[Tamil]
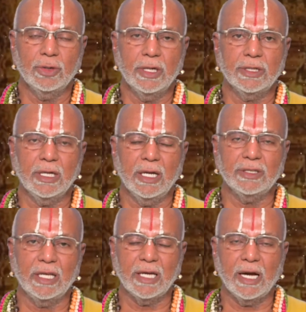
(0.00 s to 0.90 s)
சுதர்சன
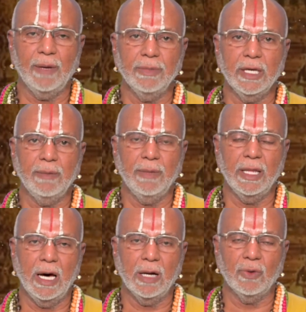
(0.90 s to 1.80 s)
சதகம்
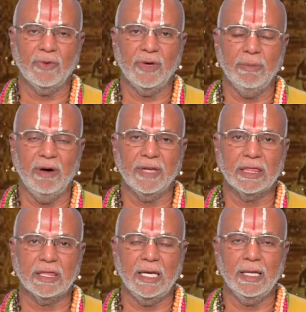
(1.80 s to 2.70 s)
என்பதான ஒரு
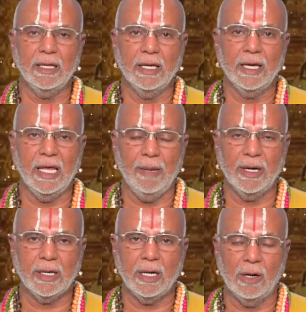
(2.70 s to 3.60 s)
வைபவத்தை இங்கே
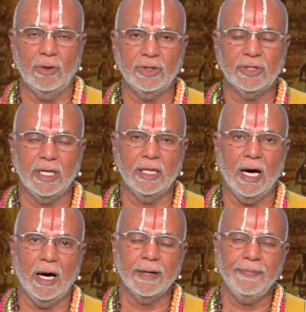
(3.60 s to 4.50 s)
நமக்கு அருளி
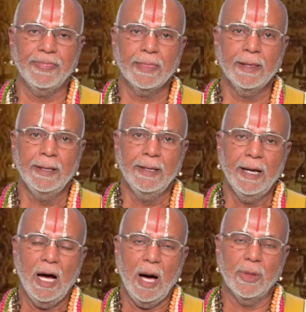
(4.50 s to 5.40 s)
செய்தார்
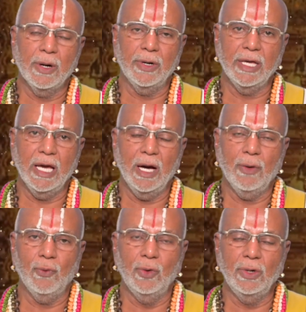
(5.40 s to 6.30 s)
அதனுடைய
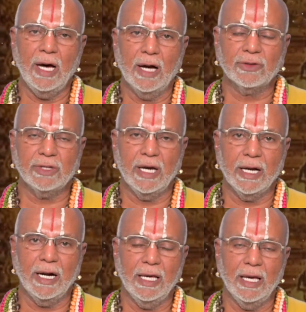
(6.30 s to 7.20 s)
உள்
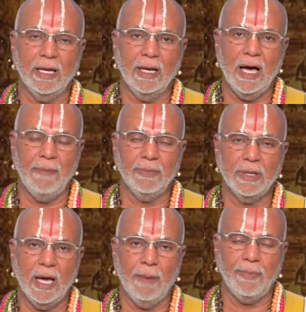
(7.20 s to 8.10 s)
அர்த்தங்களையெல்லாம்
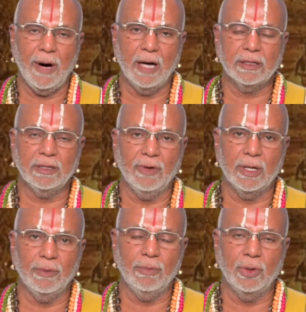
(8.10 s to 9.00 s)
நாம் பார்த்து
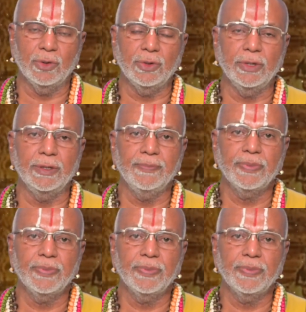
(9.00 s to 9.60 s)
வரும் பொழுது